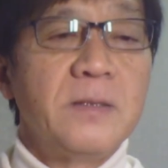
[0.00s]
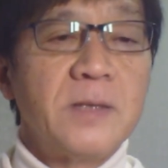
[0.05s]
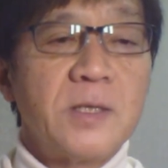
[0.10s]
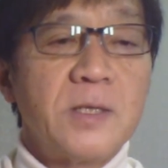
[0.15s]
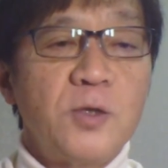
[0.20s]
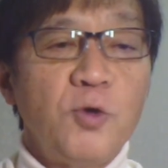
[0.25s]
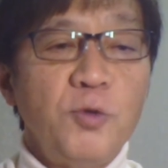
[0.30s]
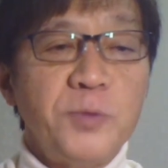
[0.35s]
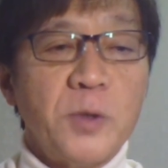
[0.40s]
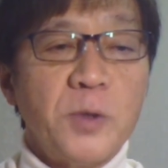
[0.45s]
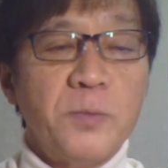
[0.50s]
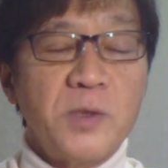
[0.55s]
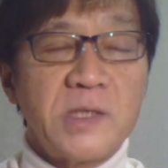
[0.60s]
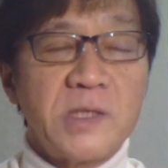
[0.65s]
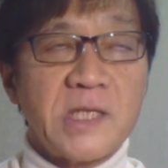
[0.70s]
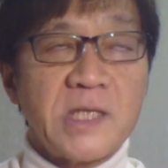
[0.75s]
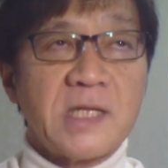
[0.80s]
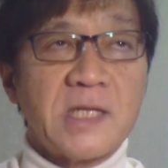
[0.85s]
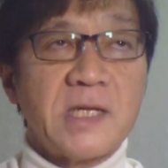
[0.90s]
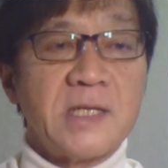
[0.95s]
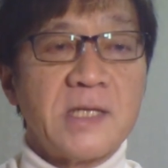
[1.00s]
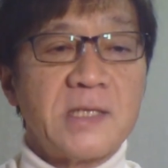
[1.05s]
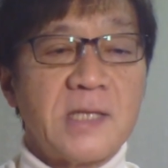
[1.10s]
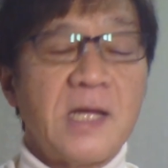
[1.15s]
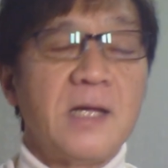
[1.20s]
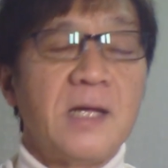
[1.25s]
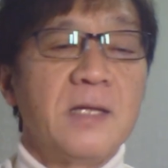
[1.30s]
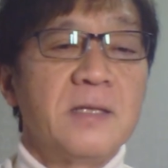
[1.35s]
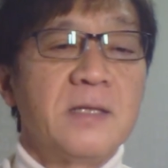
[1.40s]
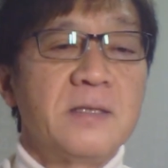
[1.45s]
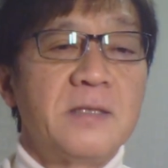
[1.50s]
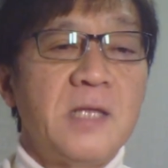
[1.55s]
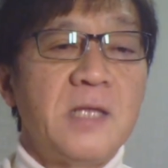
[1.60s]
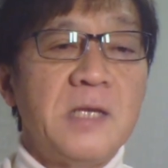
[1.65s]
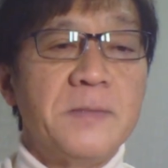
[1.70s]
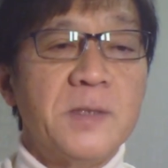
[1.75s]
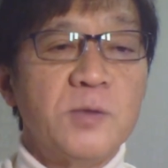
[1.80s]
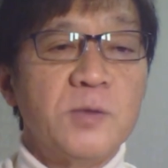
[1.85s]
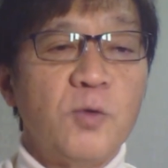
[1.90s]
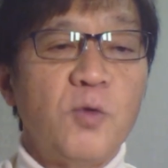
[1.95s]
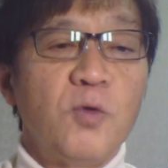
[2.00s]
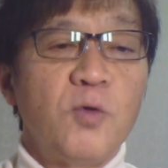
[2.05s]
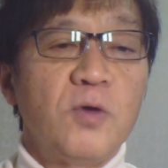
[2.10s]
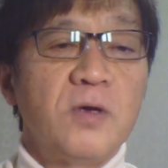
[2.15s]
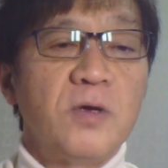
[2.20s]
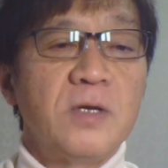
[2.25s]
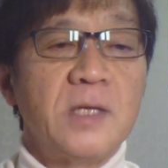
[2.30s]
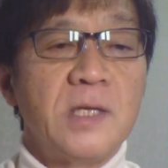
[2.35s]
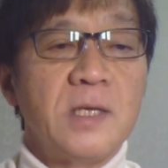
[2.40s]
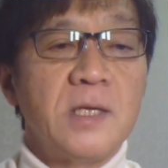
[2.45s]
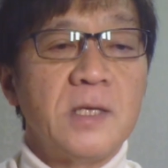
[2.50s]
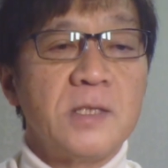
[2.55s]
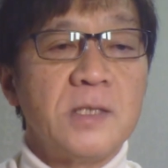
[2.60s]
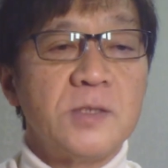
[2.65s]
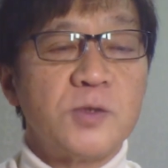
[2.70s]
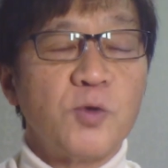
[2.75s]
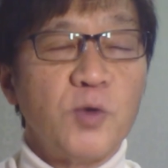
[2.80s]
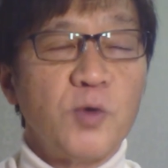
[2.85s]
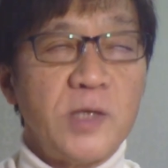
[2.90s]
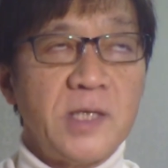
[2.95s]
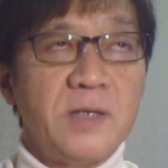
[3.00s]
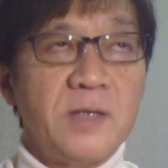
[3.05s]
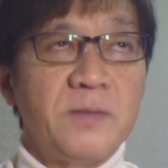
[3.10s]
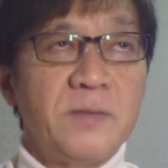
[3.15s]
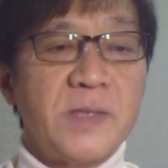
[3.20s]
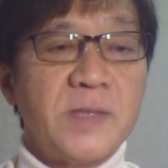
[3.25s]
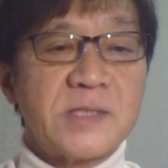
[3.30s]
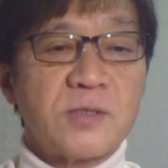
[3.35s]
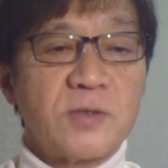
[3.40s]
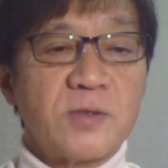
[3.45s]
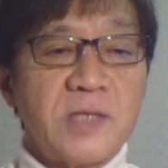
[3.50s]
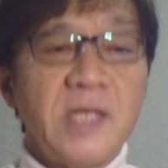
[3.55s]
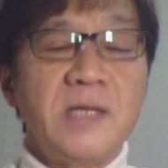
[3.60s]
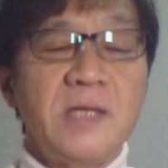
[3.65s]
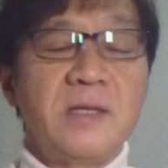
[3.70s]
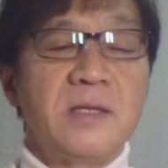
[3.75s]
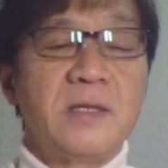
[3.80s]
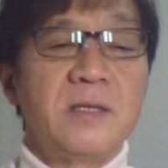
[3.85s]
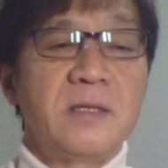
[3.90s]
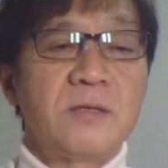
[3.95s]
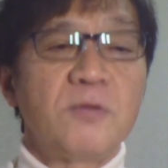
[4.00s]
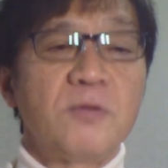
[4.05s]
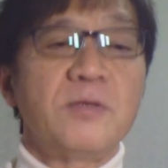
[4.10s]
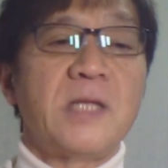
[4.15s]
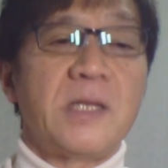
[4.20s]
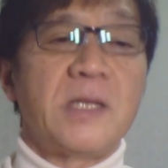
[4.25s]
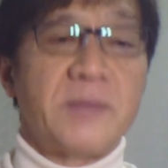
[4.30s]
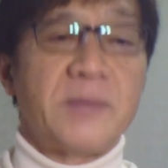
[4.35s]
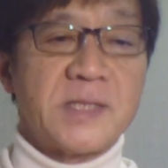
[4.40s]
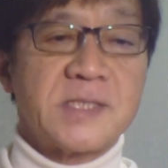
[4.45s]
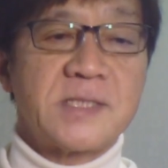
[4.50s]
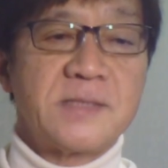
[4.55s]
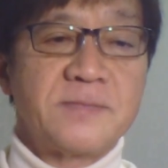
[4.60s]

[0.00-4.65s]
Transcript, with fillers: 興味を持っていただいたテーマの、えー、上位ベスト10となります。